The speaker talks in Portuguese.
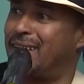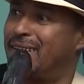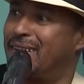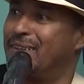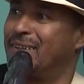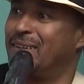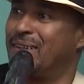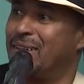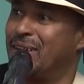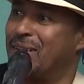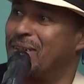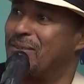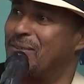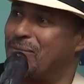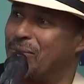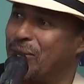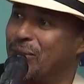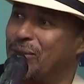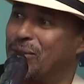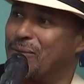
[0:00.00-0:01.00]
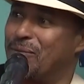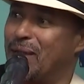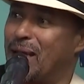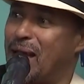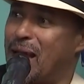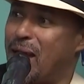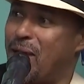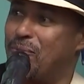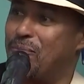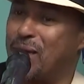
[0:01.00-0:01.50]
Morro do Pilar. Morro do
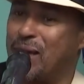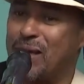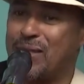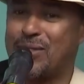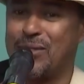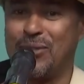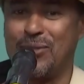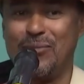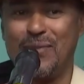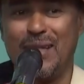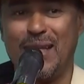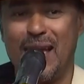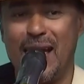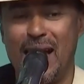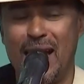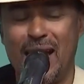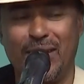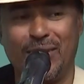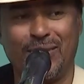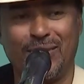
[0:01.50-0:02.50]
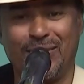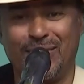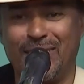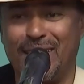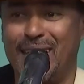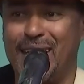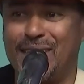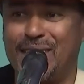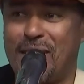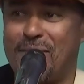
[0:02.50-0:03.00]
Pilar, o berço do minério.
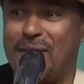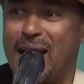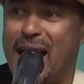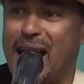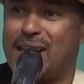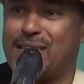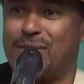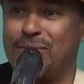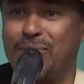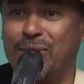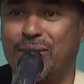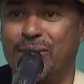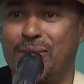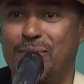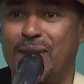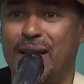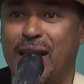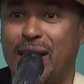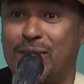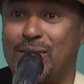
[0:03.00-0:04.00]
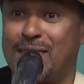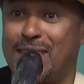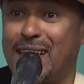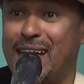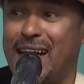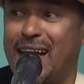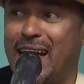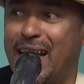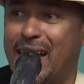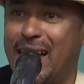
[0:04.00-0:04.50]
Grande abraço, Morro do Pilar, que eu sei
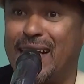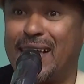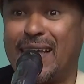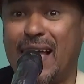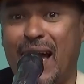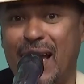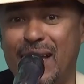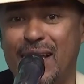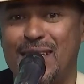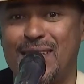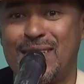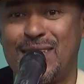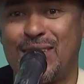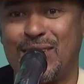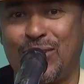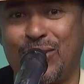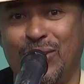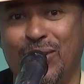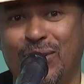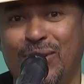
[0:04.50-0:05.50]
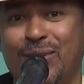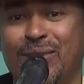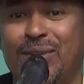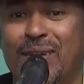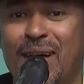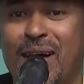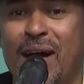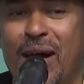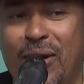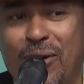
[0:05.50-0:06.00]
que a galera tá aí
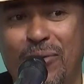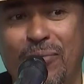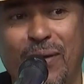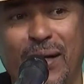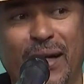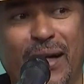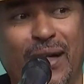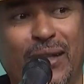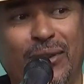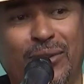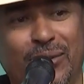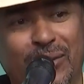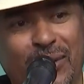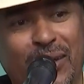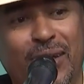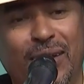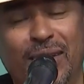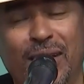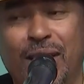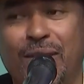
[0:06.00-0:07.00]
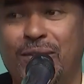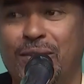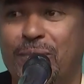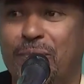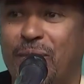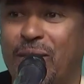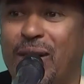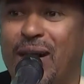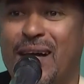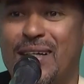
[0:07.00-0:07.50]
assistindo, acompanhando Dedo de
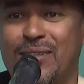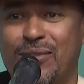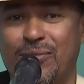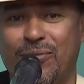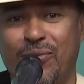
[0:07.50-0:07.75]
Prosa.